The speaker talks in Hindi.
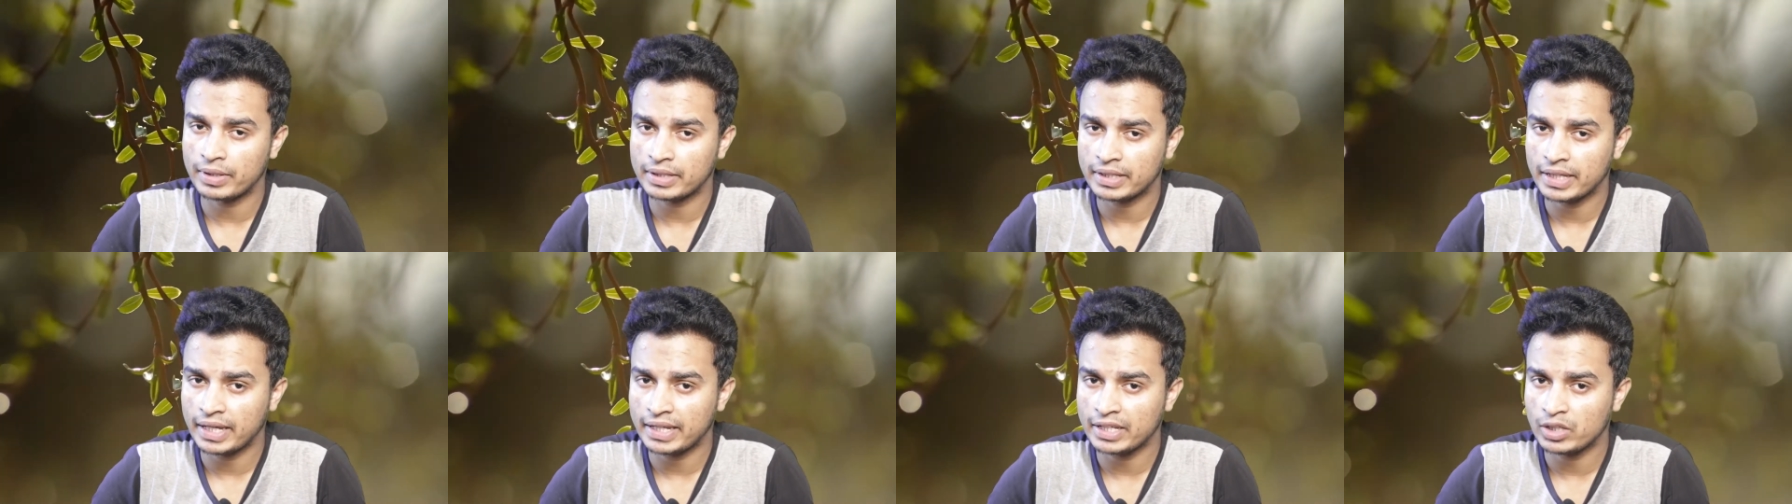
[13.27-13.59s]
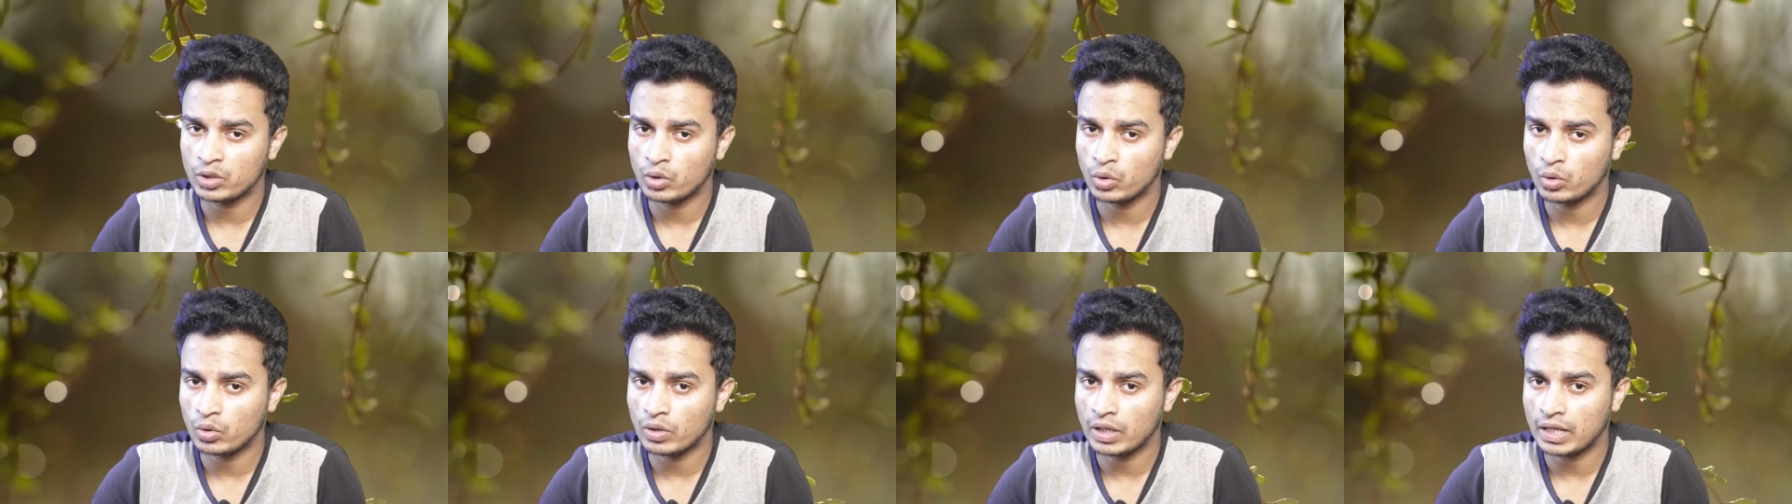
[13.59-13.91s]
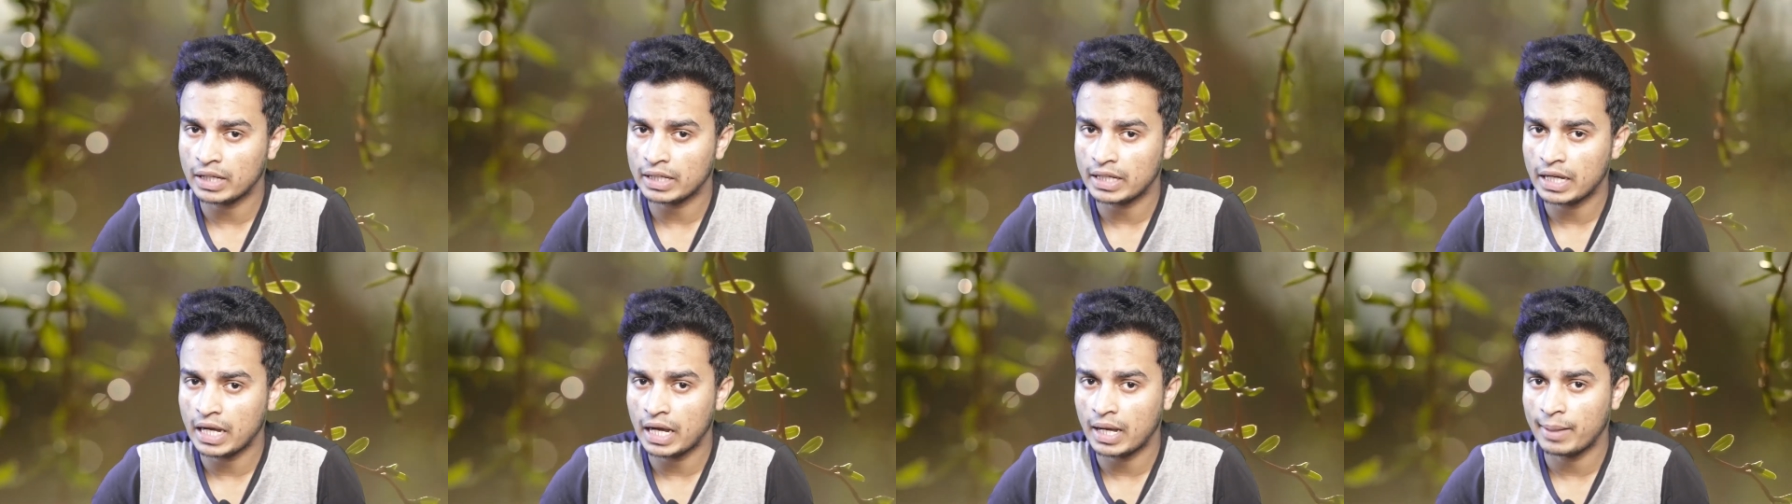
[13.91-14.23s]
पता ही
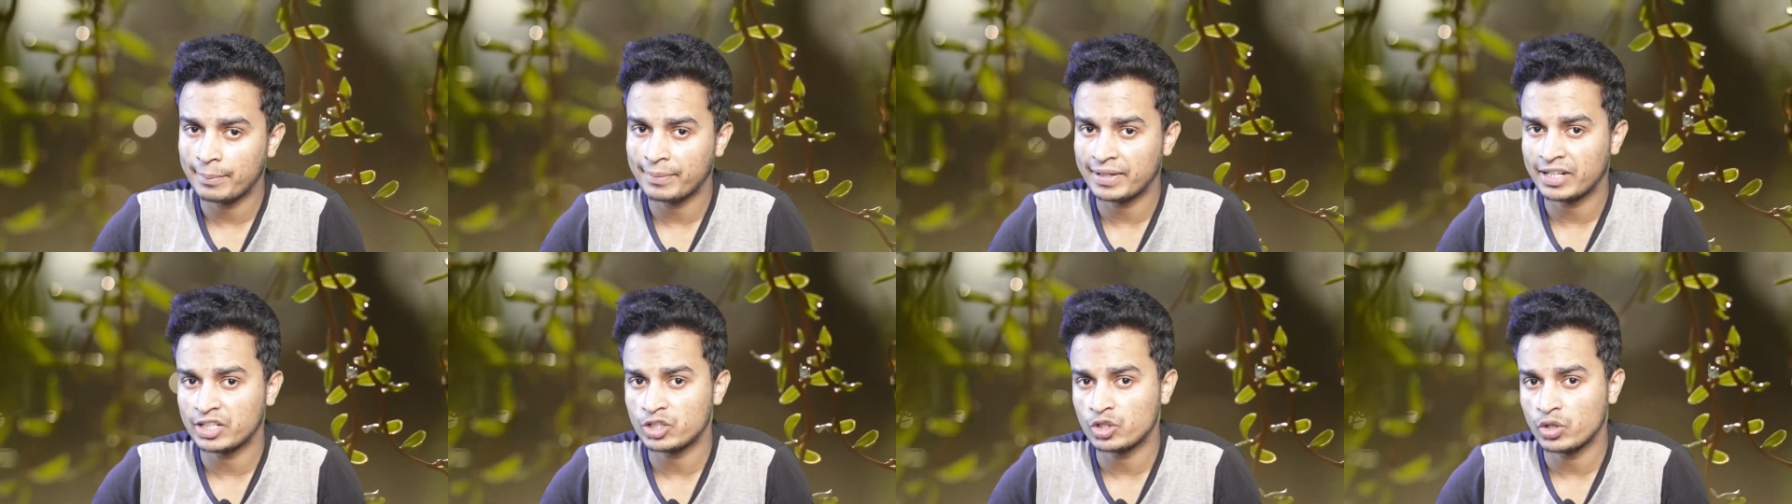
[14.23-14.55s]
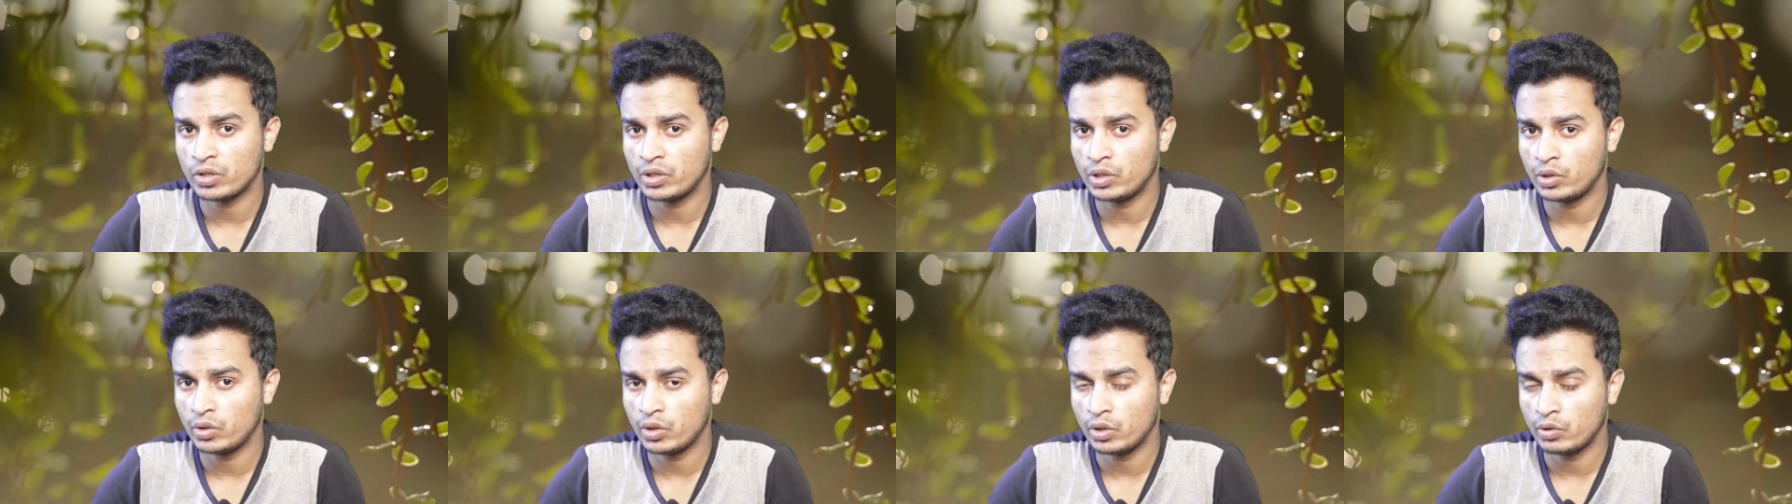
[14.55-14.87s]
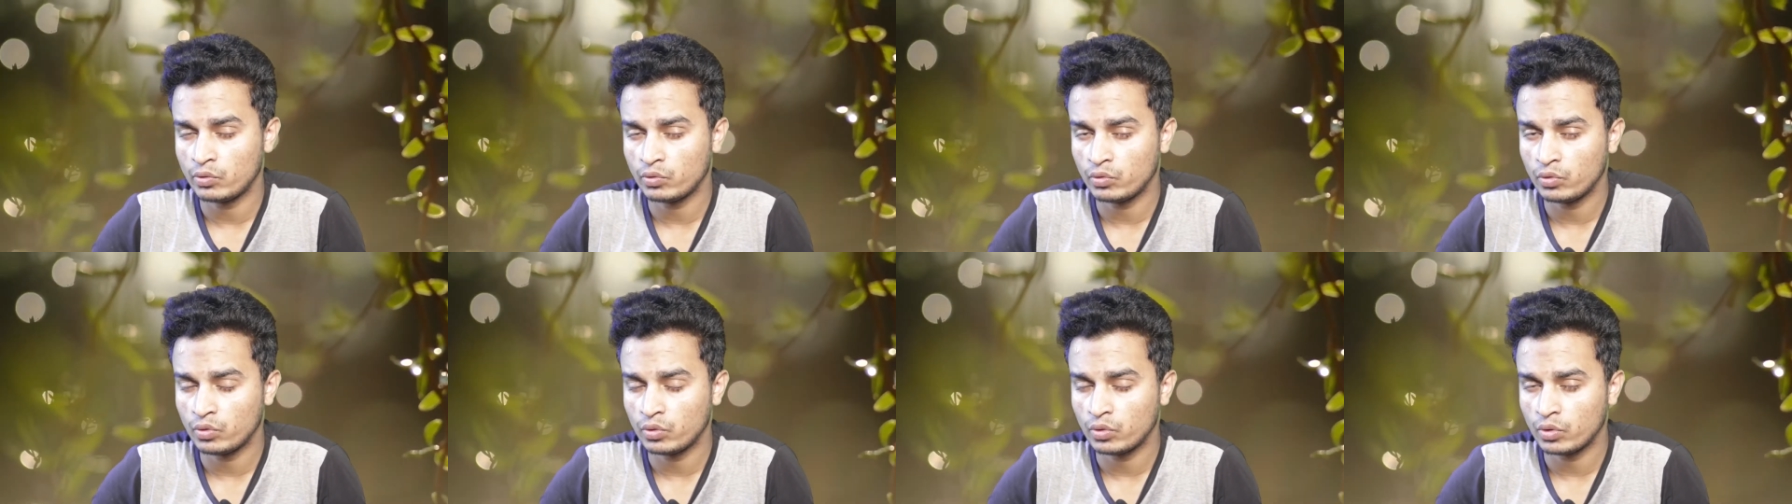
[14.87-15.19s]
होगा कि आपका जो
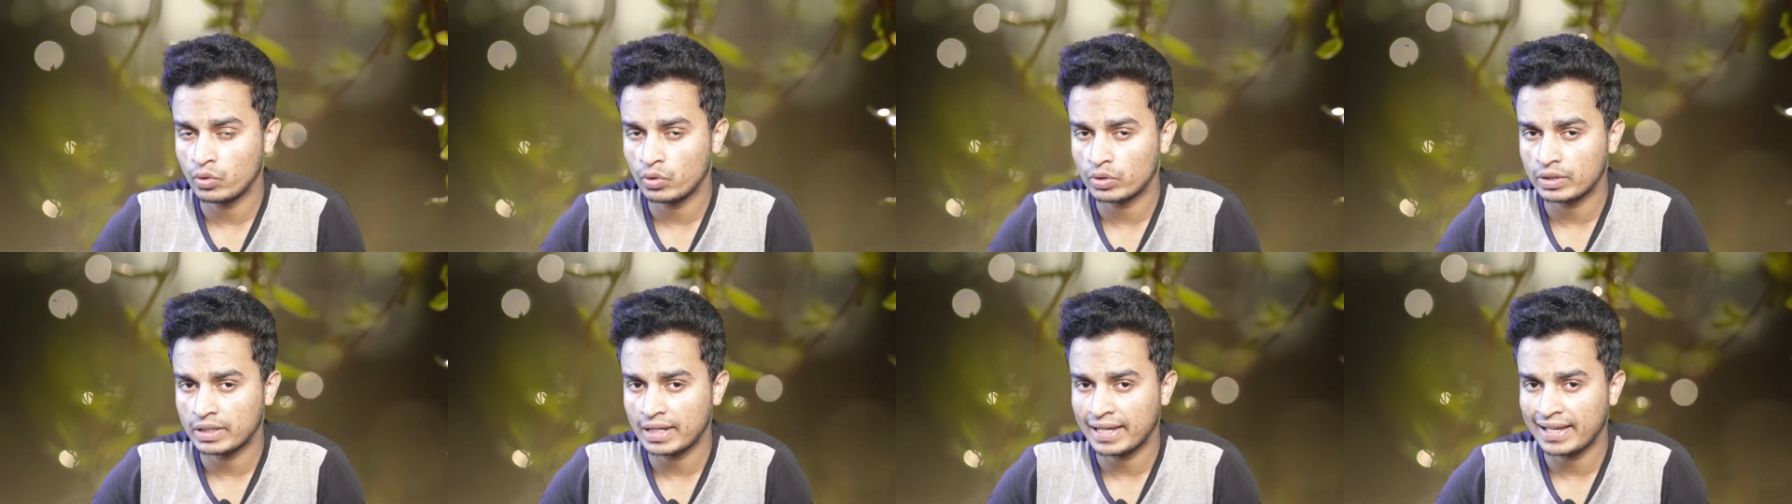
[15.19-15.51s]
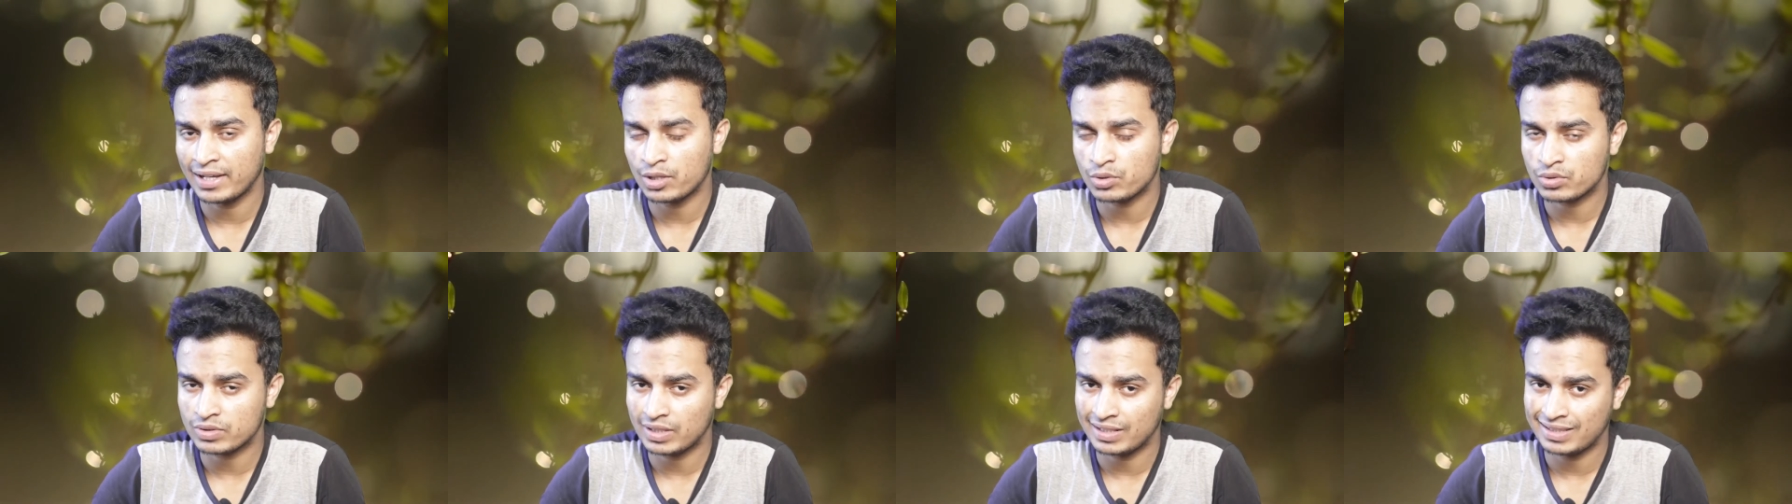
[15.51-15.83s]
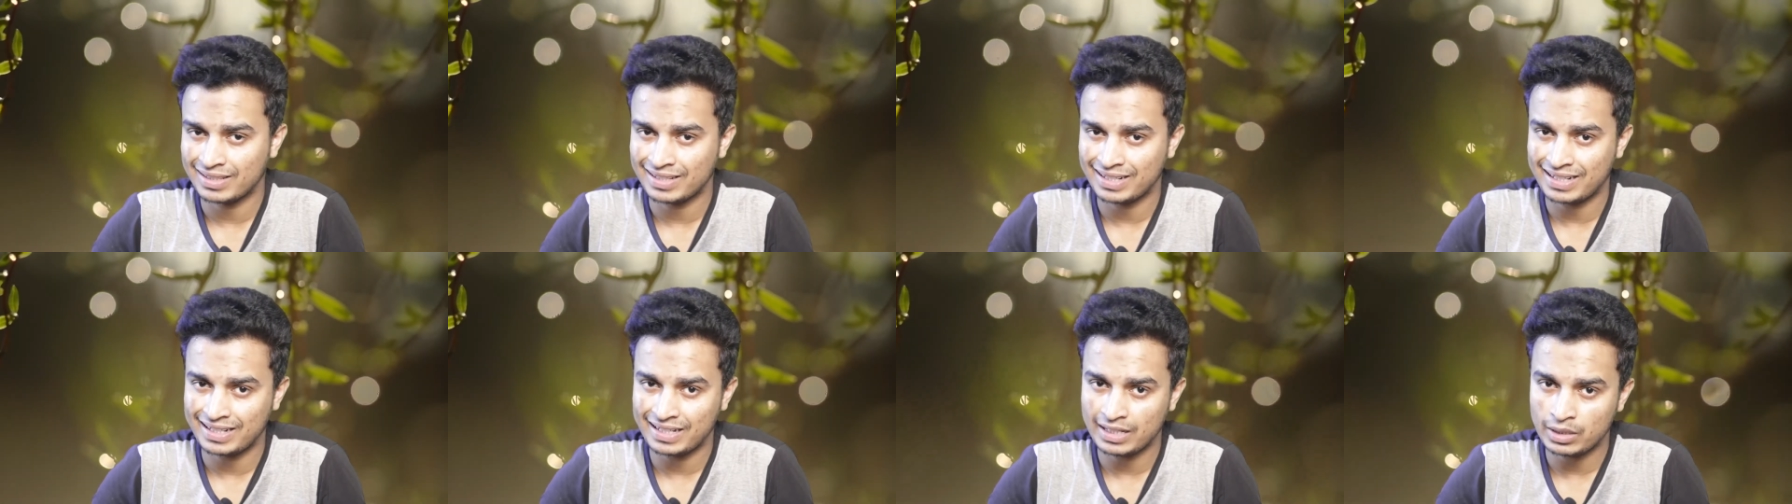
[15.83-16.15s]
एंड्रॉयड फ़ोन होता है उसके
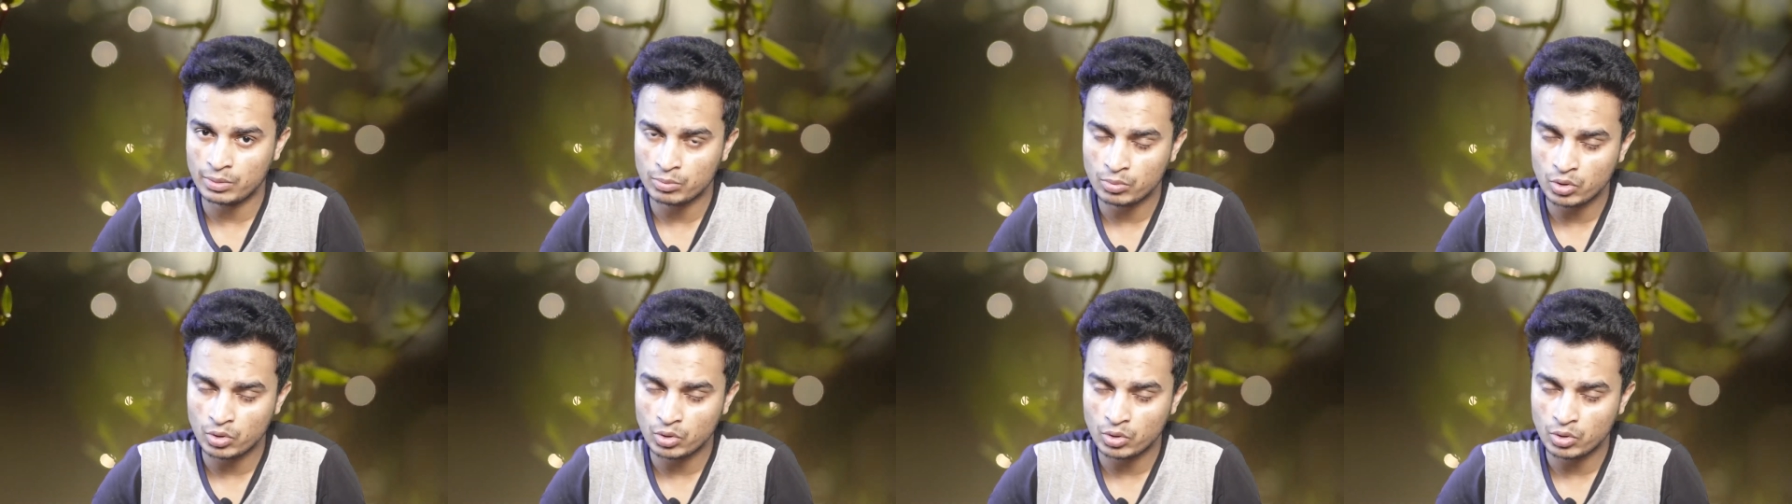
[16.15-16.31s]
अंदर